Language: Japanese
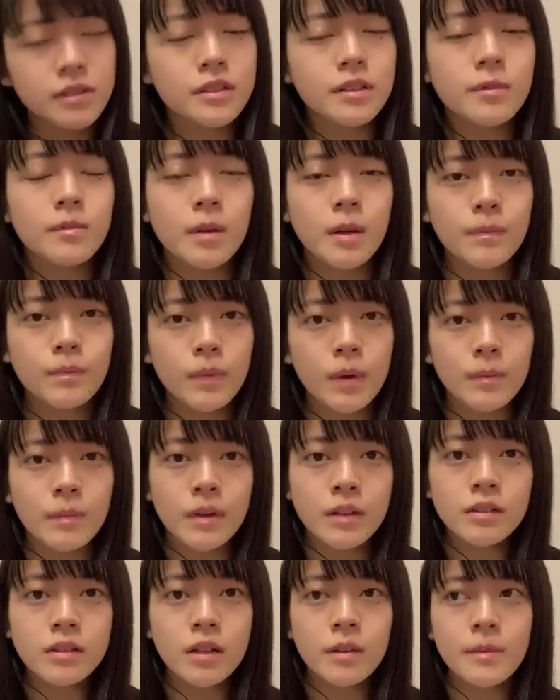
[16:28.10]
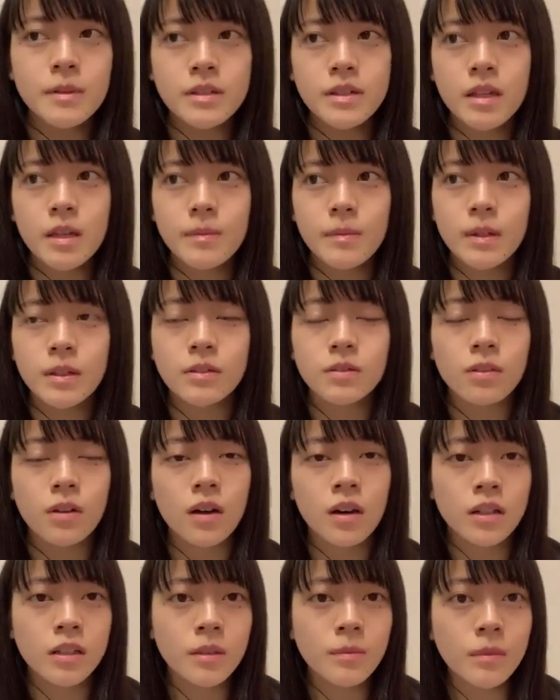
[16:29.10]
つってもやっぱ丸亀製麺と
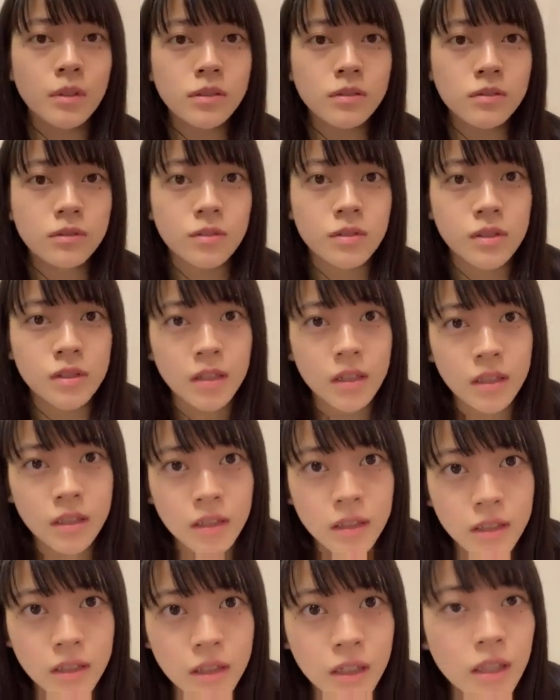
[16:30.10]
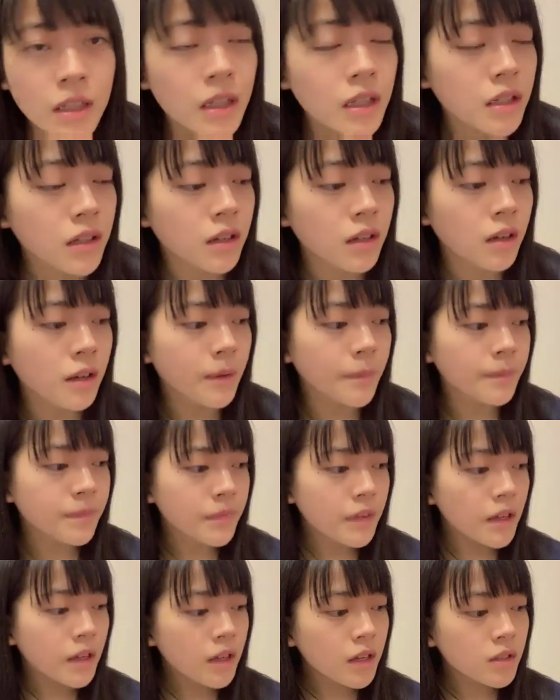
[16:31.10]
か花丸うどんしか行かないから、
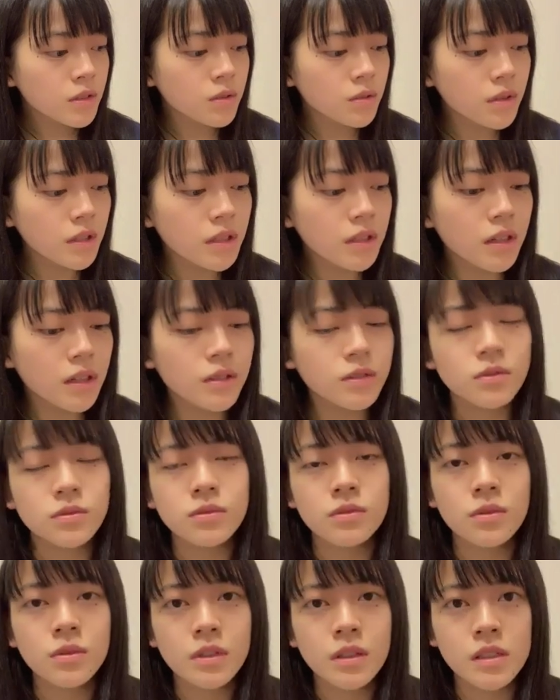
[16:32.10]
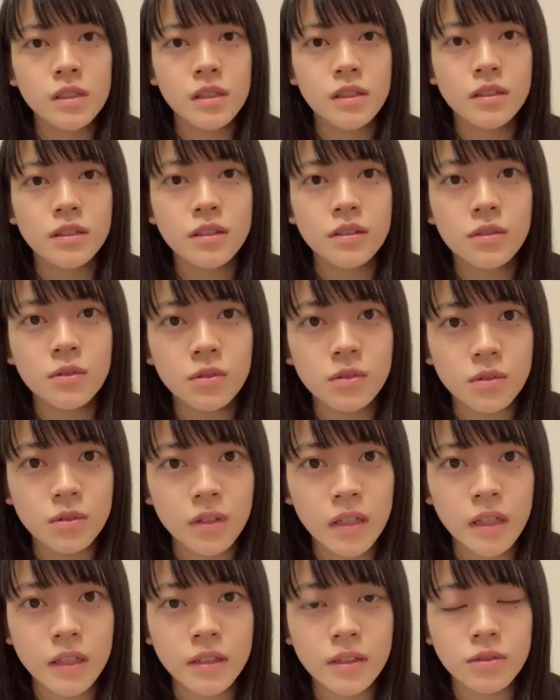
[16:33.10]
それ以外のうどん屋さんに行くこと
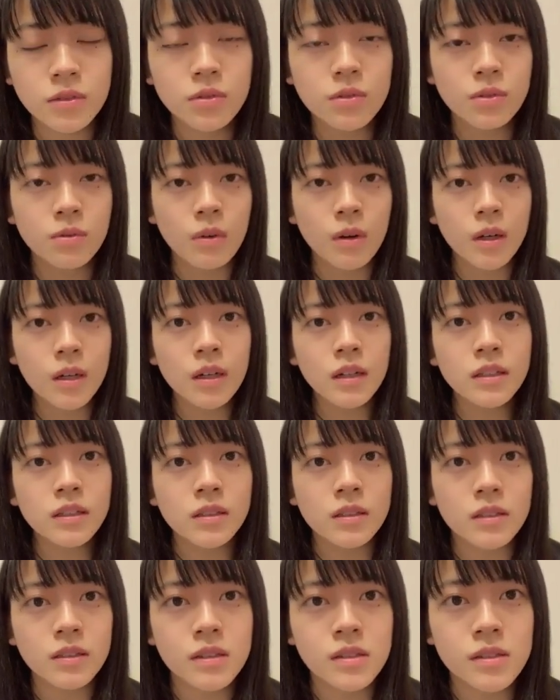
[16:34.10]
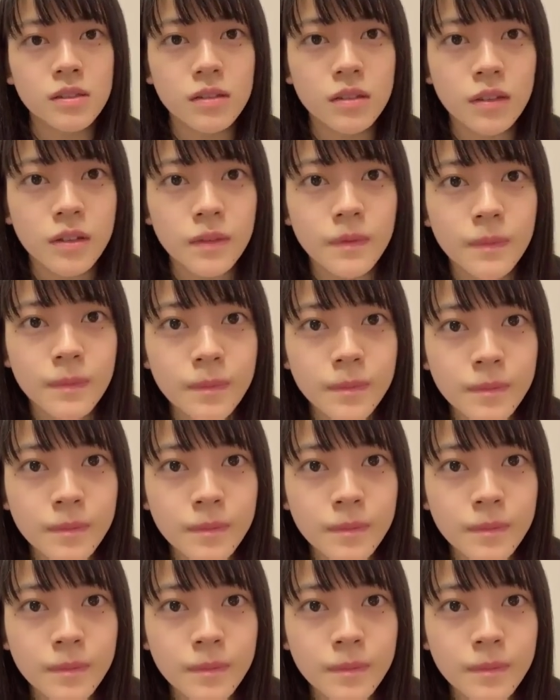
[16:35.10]
ないんでちょっと分かんないっすね。